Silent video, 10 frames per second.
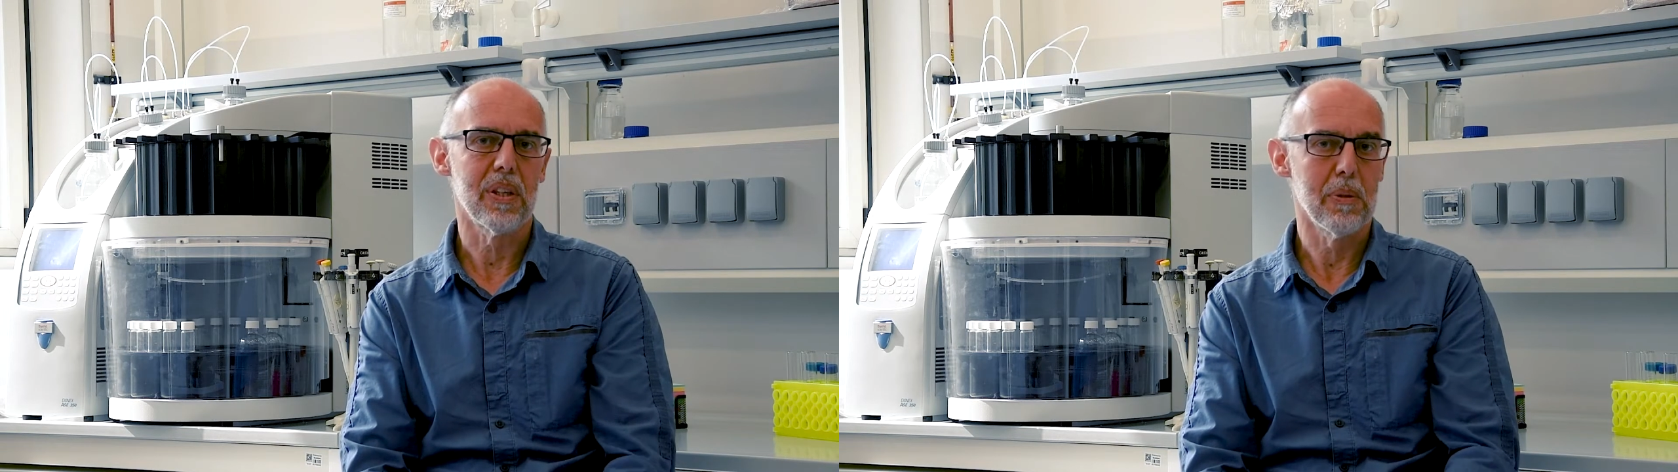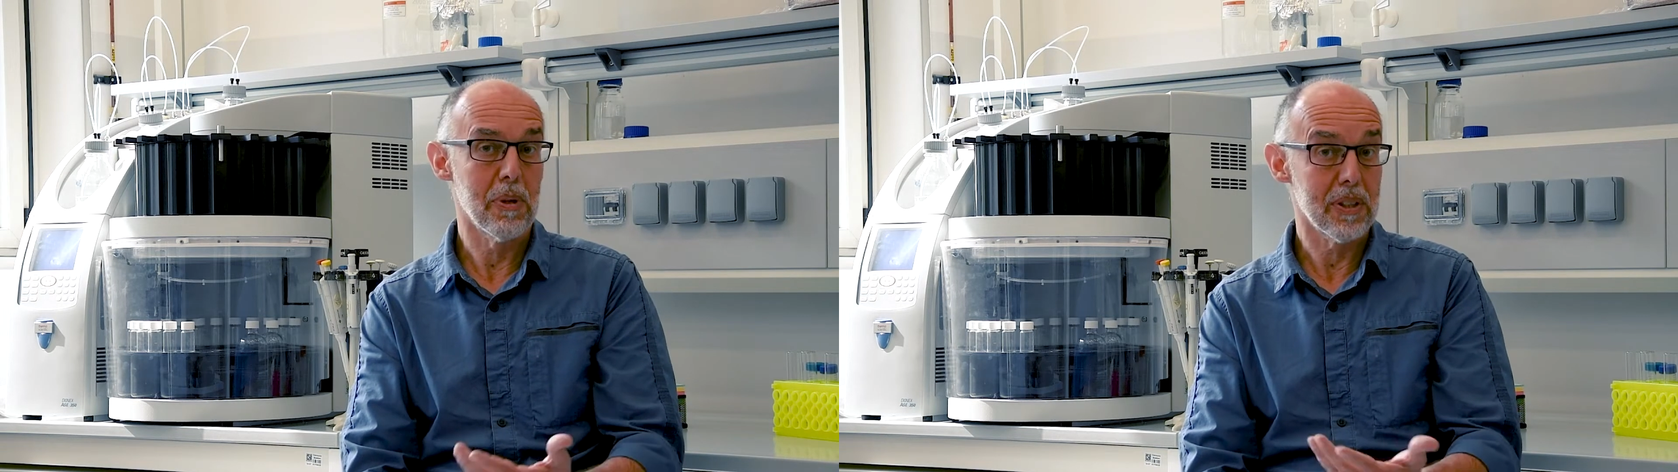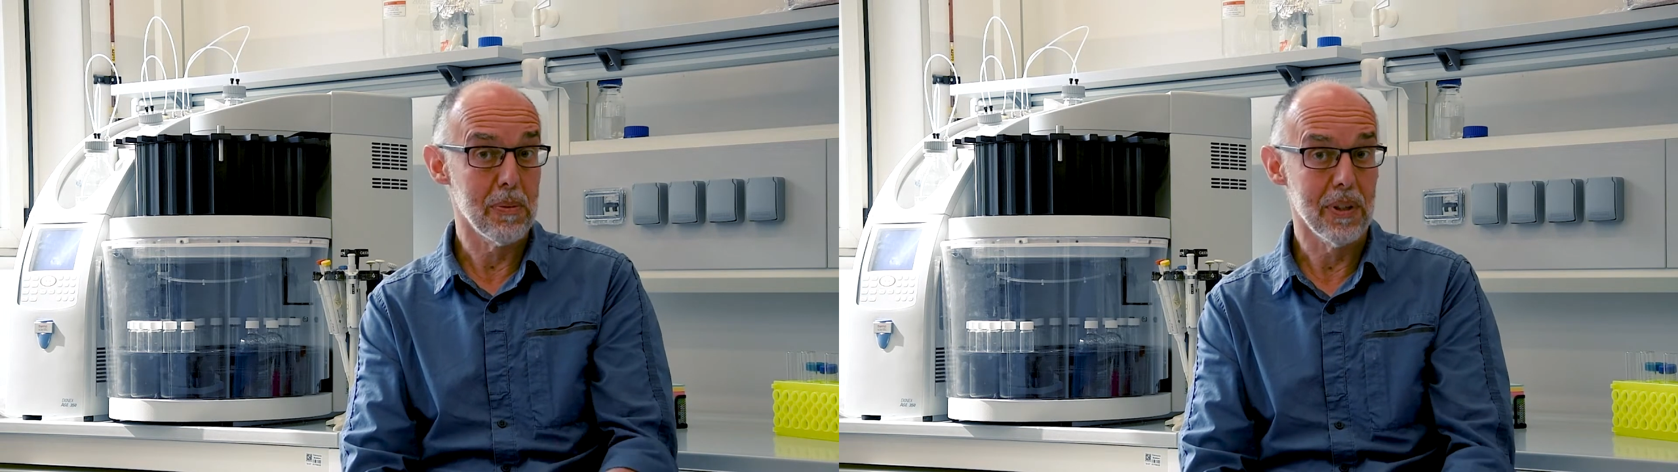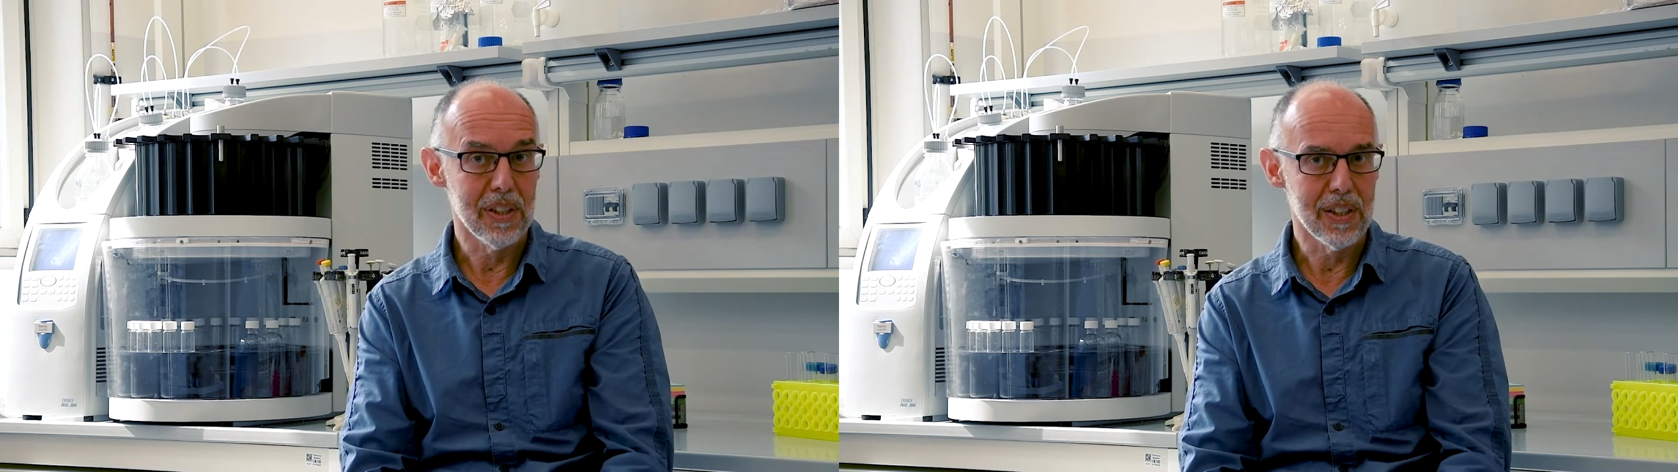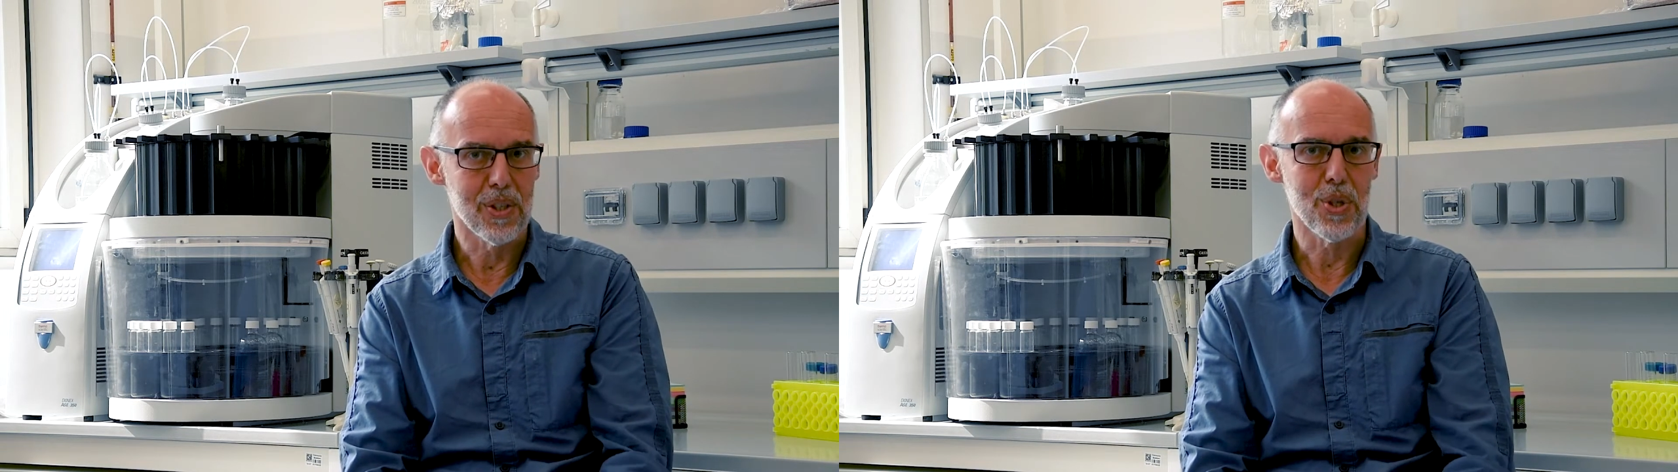tra i
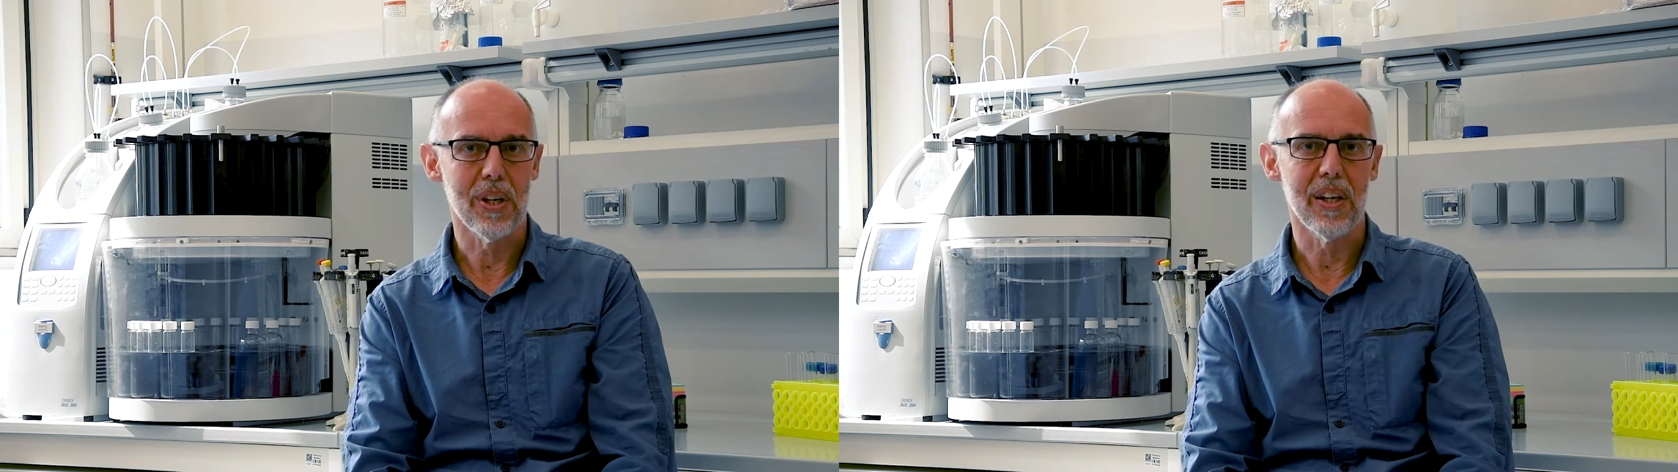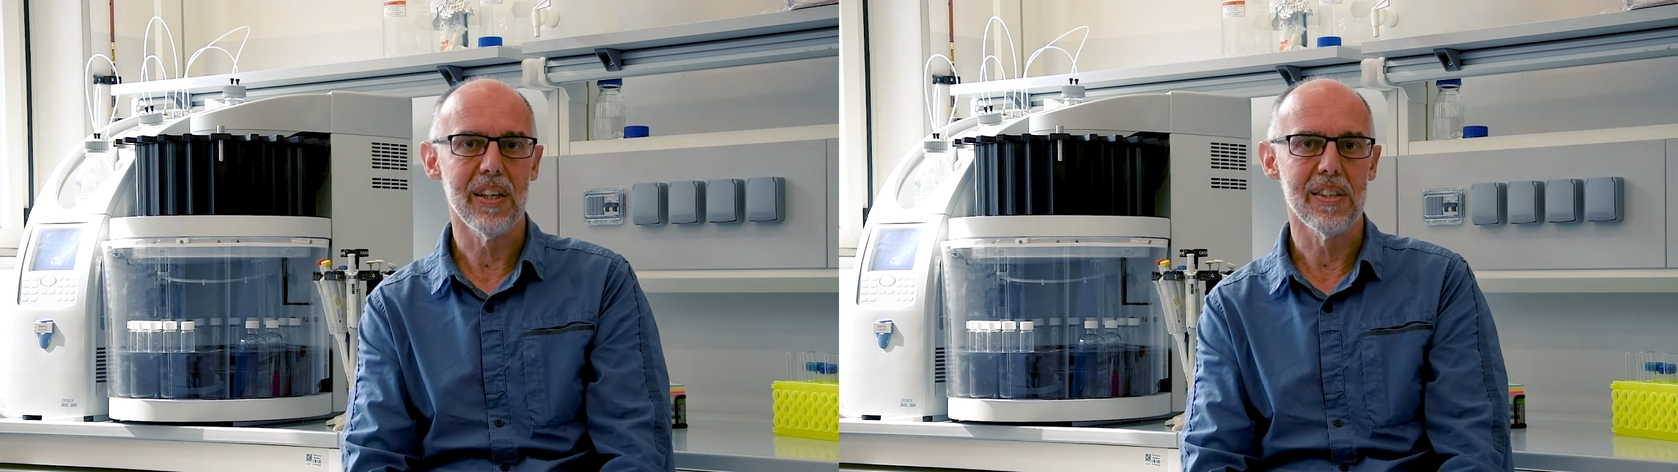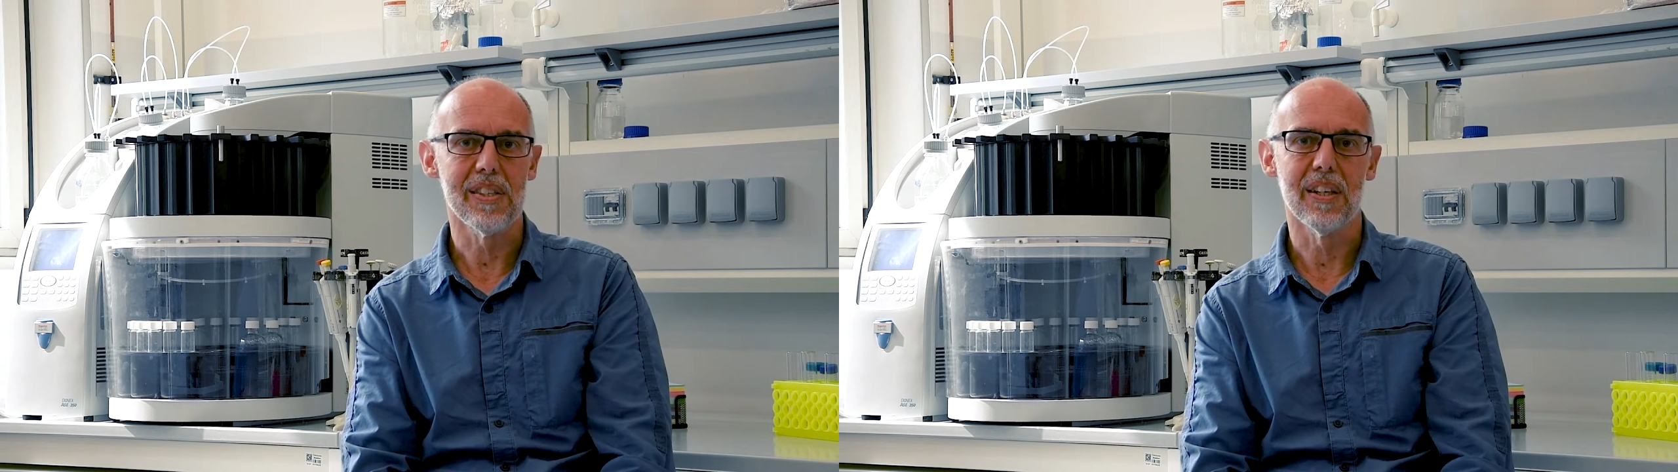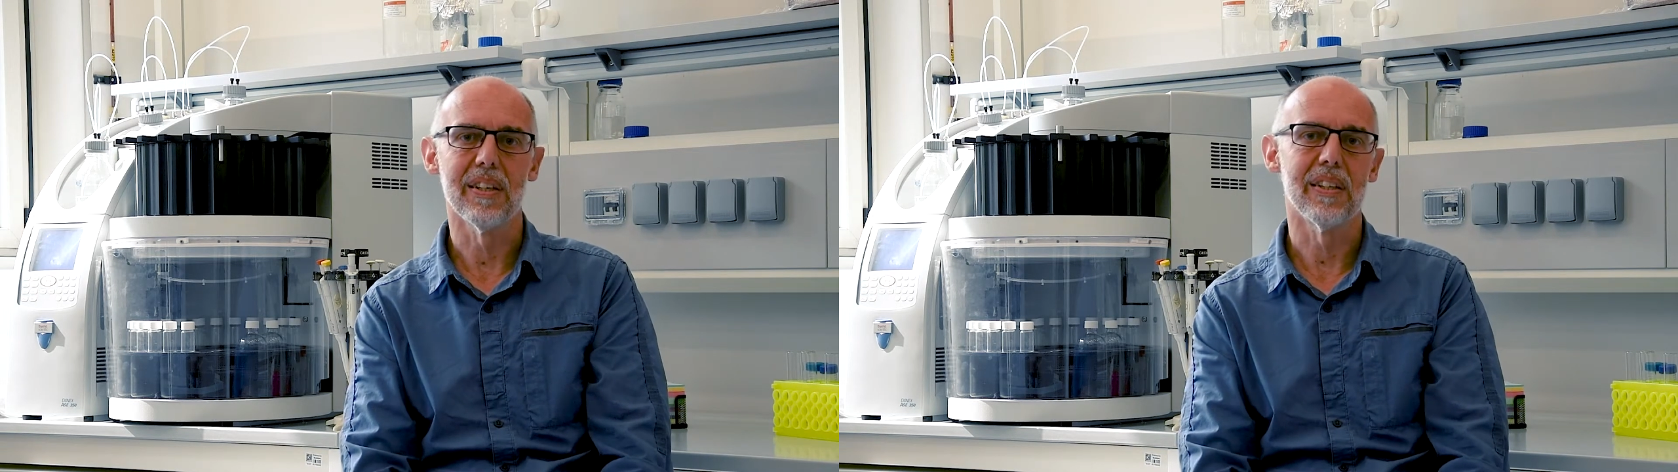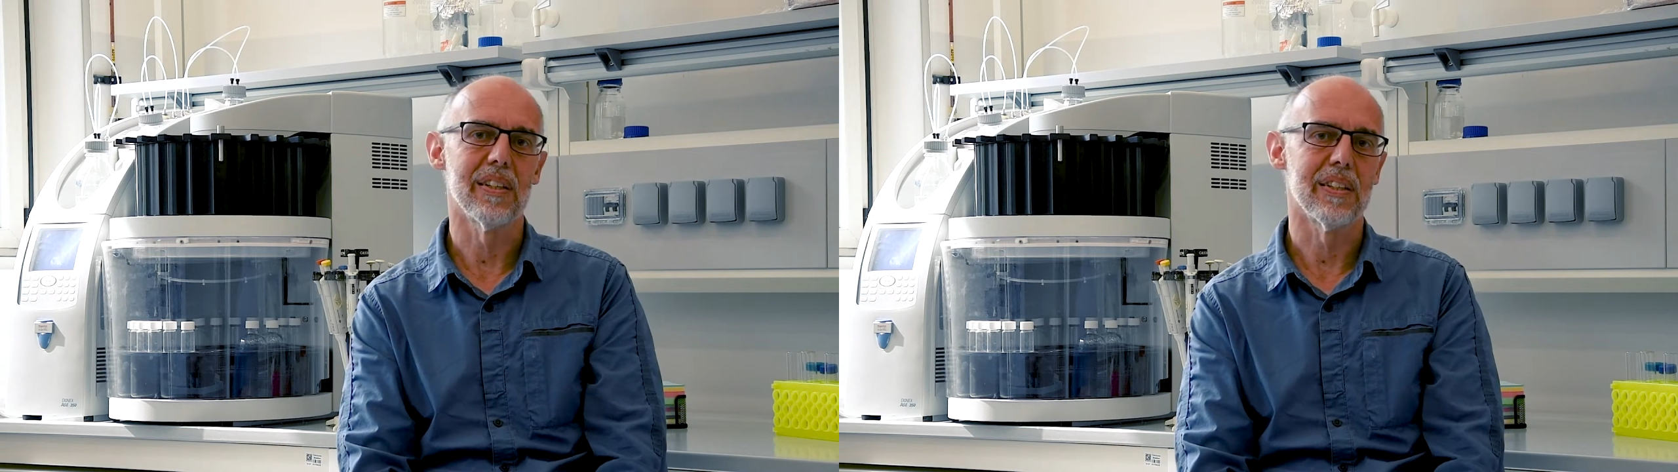dipartimenti di
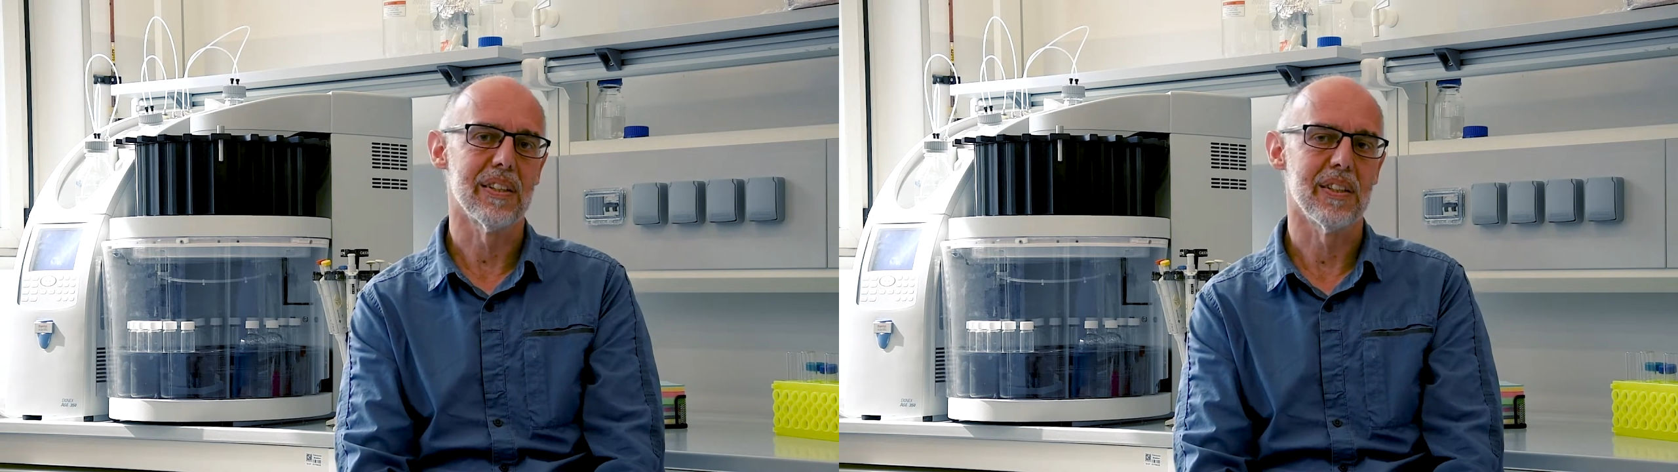eccellenza